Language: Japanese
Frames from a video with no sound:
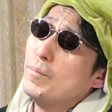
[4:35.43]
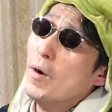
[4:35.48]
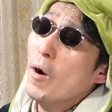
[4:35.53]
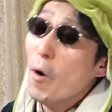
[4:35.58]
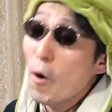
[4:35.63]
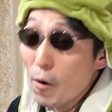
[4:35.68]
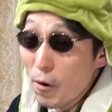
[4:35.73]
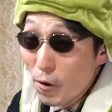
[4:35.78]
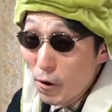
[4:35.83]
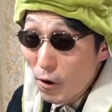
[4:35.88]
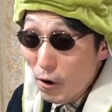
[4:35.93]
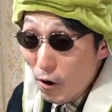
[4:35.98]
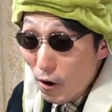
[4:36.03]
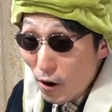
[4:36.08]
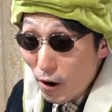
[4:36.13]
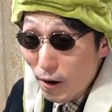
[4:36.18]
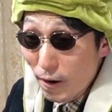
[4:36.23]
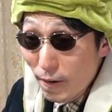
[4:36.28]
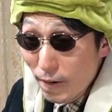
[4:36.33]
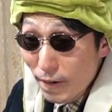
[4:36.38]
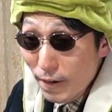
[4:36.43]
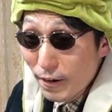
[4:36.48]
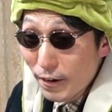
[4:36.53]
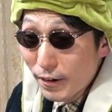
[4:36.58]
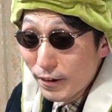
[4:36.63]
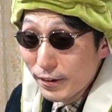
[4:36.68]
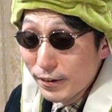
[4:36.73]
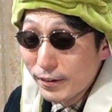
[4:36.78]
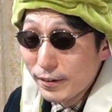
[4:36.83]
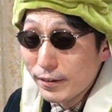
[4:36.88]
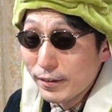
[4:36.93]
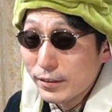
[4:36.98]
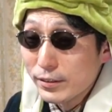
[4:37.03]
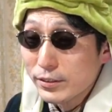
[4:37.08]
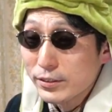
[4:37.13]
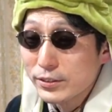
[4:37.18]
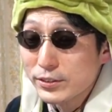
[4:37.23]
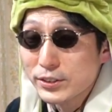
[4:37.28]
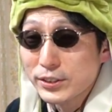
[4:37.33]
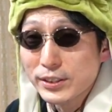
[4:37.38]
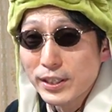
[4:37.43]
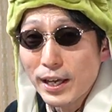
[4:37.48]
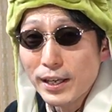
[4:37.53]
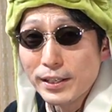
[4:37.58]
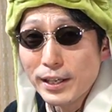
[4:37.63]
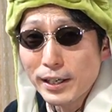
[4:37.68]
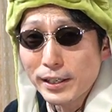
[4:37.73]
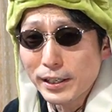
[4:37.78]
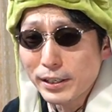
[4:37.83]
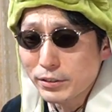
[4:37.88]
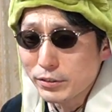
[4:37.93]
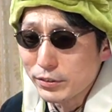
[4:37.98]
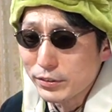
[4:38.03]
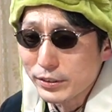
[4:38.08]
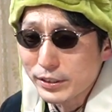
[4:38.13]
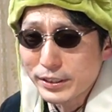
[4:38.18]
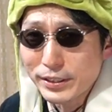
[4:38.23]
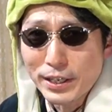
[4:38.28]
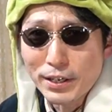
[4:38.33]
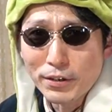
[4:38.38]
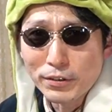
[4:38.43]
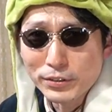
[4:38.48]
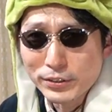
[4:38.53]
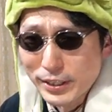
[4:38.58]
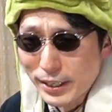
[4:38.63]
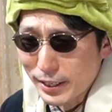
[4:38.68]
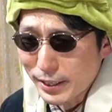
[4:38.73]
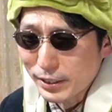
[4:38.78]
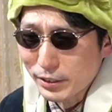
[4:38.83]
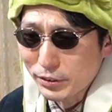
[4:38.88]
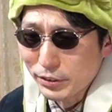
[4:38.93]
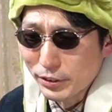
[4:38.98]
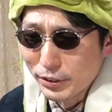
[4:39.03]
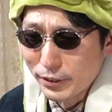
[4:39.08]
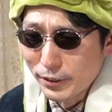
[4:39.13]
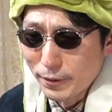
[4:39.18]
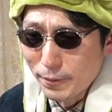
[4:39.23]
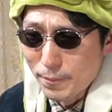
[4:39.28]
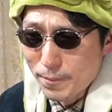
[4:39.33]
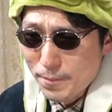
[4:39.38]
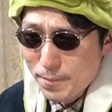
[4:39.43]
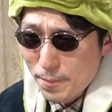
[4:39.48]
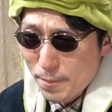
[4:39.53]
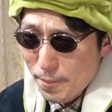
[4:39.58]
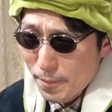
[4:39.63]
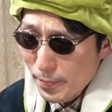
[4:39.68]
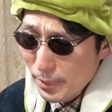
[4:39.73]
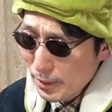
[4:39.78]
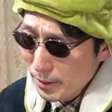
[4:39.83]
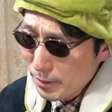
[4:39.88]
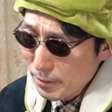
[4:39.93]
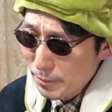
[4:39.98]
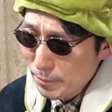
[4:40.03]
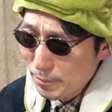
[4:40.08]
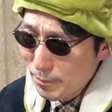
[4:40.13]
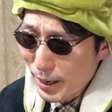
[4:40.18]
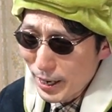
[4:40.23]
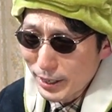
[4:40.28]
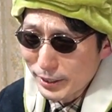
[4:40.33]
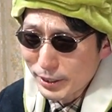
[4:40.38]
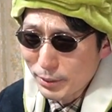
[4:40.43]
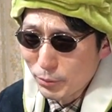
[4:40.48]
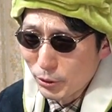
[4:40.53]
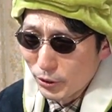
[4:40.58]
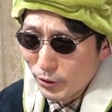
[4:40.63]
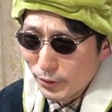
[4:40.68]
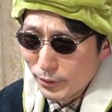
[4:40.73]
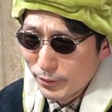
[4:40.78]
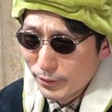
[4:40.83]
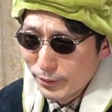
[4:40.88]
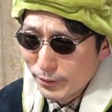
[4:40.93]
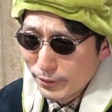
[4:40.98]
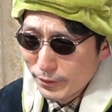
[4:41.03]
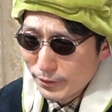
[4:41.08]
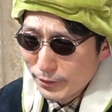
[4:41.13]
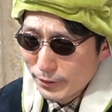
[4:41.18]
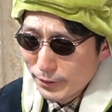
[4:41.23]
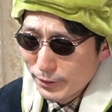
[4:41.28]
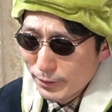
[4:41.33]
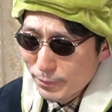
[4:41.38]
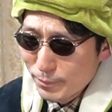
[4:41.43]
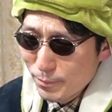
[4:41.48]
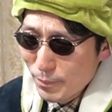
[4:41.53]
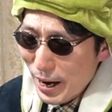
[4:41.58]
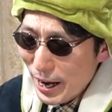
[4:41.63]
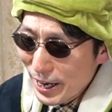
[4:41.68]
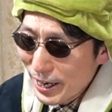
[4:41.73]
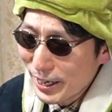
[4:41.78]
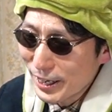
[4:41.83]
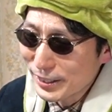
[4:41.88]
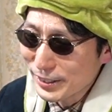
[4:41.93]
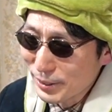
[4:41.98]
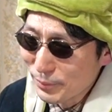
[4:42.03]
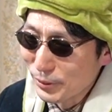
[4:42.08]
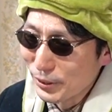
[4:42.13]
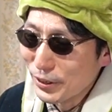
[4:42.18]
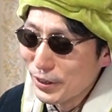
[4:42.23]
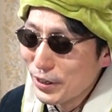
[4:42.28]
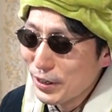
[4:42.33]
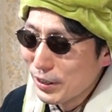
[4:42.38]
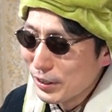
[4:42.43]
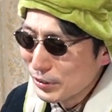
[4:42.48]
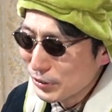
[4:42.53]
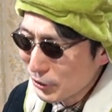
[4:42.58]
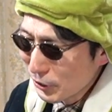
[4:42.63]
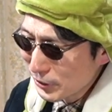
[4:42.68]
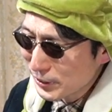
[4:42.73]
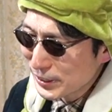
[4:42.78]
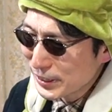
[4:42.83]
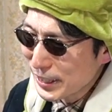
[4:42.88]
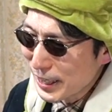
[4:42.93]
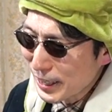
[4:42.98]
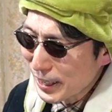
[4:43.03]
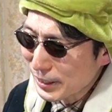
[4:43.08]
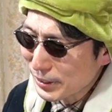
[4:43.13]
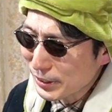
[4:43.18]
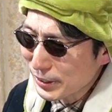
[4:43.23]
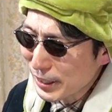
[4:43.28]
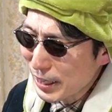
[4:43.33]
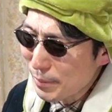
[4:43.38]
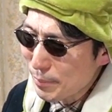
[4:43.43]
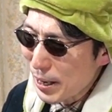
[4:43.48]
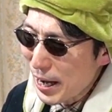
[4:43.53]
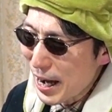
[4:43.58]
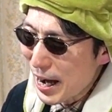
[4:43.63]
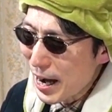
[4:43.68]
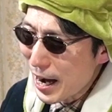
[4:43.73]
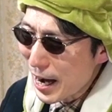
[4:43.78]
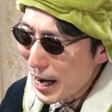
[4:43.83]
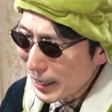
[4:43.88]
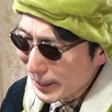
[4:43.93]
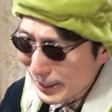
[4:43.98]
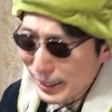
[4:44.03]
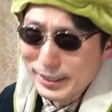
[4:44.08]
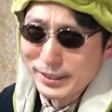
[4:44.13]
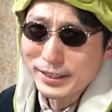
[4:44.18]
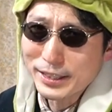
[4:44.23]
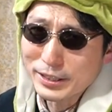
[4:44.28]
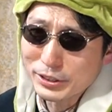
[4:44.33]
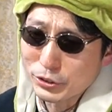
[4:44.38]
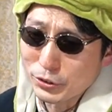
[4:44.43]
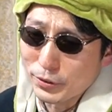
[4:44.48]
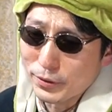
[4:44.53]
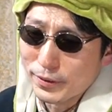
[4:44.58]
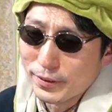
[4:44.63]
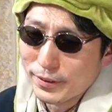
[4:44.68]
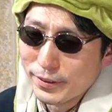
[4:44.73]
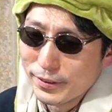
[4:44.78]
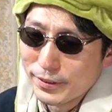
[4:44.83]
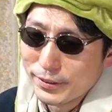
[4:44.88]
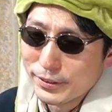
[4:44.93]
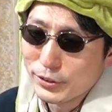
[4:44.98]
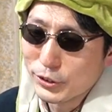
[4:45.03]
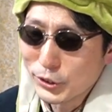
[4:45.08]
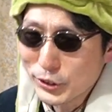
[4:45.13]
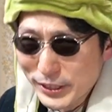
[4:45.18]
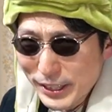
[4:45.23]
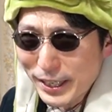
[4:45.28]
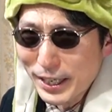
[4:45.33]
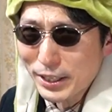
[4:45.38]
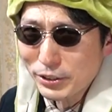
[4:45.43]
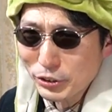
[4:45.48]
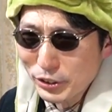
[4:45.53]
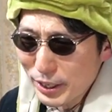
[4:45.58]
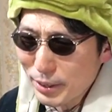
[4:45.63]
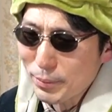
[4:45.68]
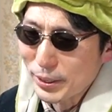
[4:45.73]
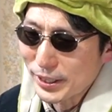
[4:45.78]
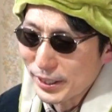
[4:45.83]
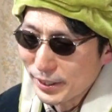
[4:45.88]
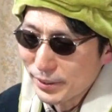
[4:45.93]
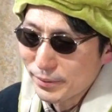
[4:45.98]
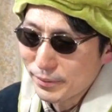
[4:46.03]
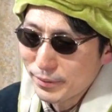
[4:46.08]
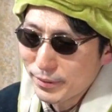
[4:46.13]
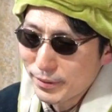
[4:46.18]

おお草薙くん来たよ草薙くんまあでもまあでもどちらかといえば当たりでしょうどちらかといえばね